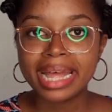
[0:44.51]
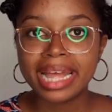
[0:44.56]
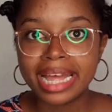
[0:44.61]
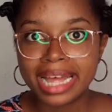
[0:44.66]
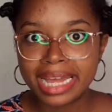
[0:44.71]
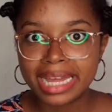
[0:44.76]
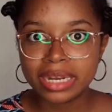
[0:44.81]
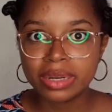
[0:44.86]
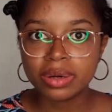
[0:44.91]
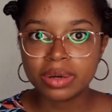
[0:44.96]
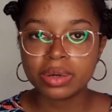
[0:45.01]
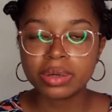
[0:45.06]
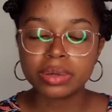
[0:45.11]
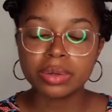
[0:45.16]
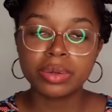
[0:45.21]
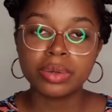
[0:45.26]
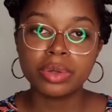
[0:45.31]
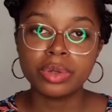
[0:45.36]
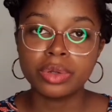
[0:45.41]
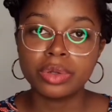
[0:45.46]
Alors,
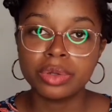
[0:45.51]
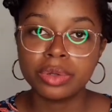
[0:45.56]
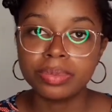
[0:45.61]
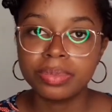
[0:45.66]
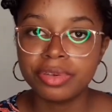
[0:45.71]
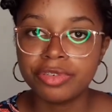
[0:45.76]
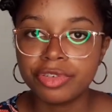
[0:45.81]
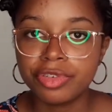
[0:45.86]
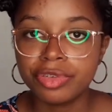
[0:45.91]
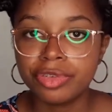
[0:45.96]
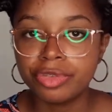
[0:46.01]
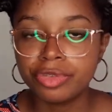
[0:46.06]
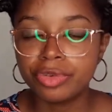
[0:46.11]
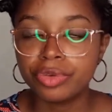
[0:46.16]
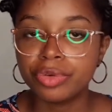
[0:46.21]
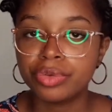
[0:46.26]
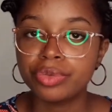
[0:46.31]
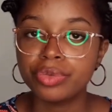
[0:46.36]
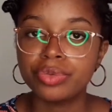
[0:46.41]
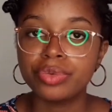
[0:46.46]
euh, bienvenue de
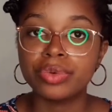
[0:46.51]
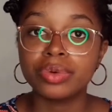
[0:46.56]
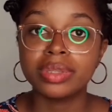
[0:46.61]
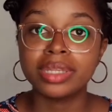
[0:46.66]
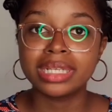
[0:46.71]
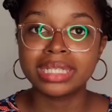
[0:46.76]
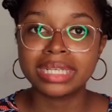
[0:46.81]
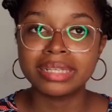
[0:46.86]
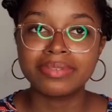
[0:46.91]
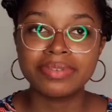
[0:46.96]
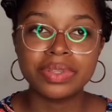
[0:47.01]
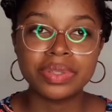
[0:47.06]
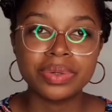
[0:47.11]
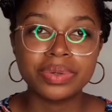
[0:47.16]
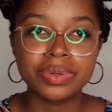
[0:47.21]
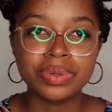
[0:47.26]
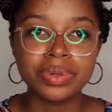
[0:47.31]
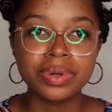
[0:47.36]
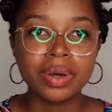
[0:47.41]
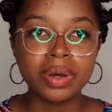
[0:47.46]
retour dans une
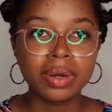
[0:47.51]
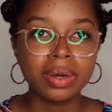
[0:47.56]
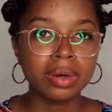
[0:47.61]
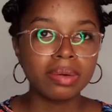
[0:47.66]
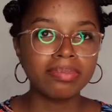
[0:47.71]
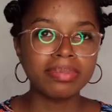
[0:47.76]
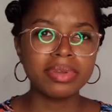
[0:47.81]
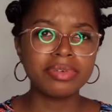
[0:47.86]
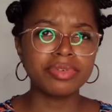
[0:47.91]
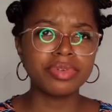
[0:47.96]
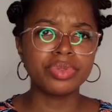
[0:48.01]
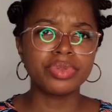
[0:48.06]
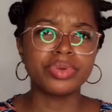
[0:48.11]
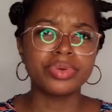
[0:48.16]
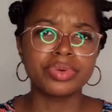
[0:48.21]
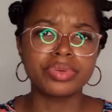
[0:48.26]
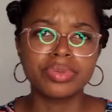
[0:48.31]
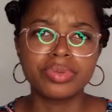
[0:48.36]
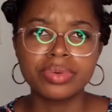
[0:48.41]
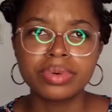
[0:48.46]
vidéo. Bienvenue de
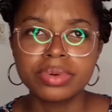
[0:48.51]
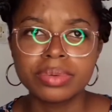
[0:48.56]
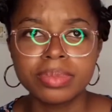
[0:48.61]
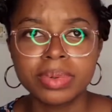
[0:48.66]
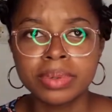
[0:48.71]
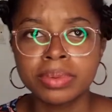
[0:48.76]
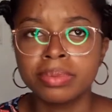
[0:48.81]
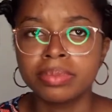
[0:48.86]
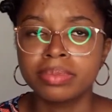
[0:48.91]
retour. Bon,